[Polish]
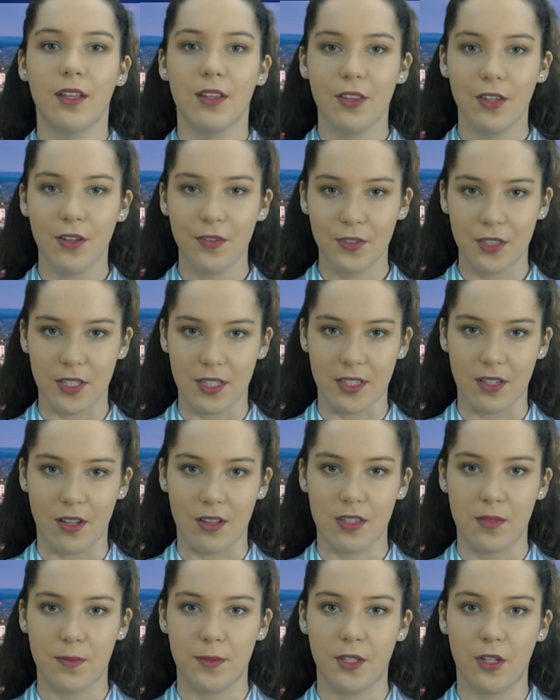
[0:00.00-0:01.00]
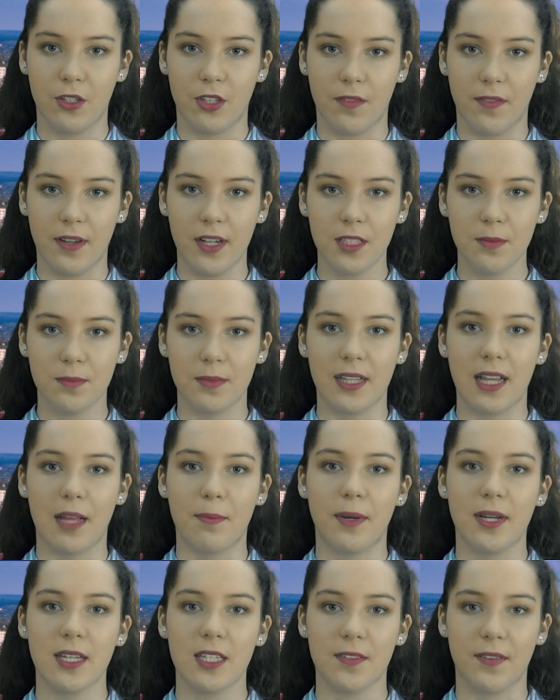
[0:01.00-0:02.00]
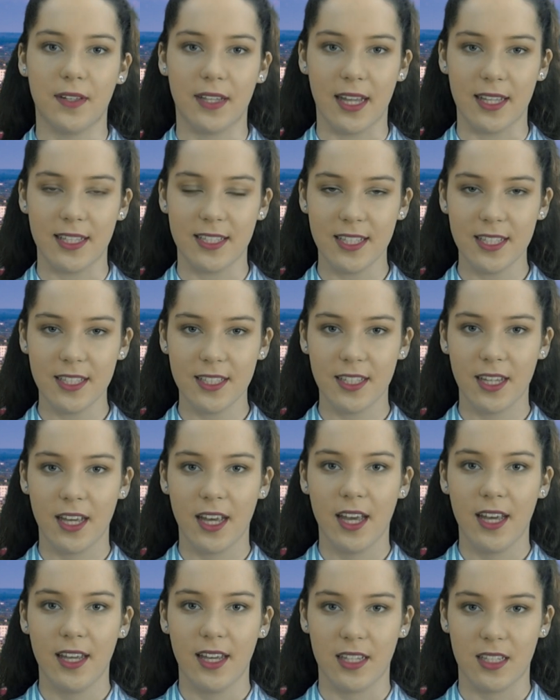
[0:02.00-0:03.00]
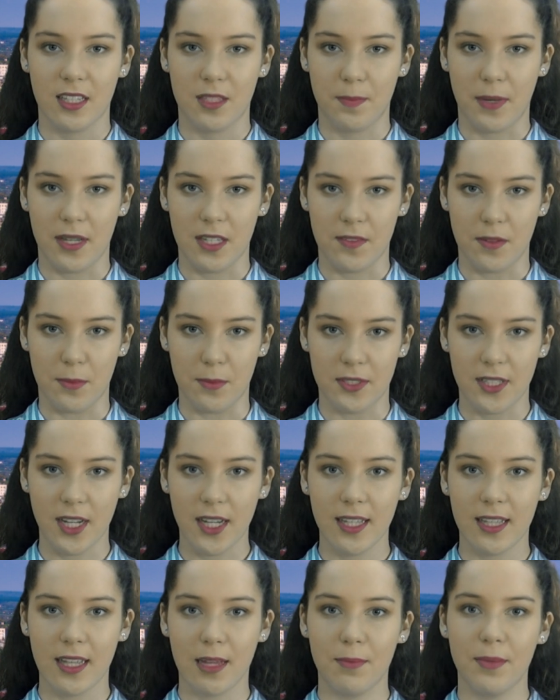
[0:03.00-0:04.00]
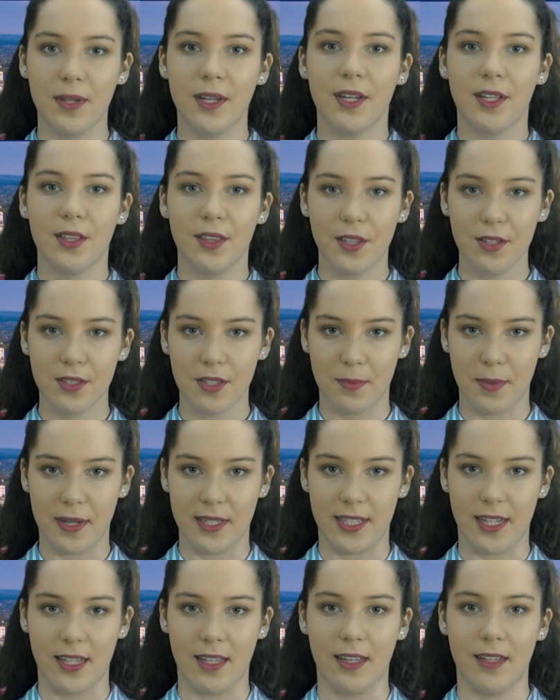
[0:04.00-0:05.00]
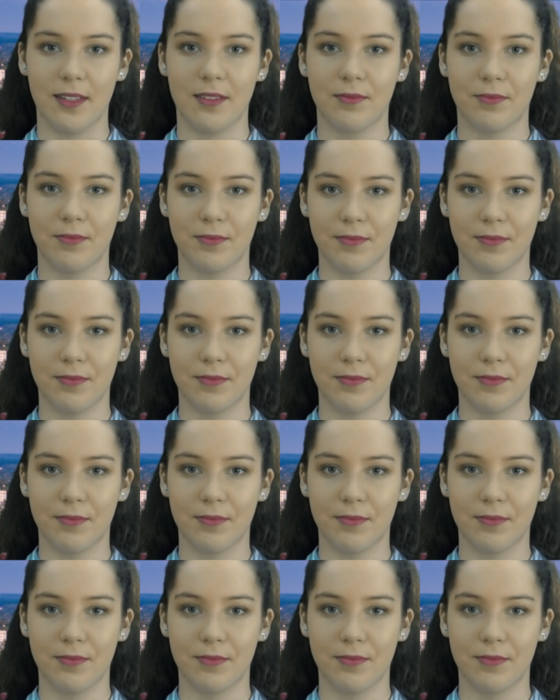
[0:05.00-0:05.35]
To wszystko, co przygotowaliśmy dla Państwa na dziś. Ja się z Państwem żegnam. Do zobaczenia.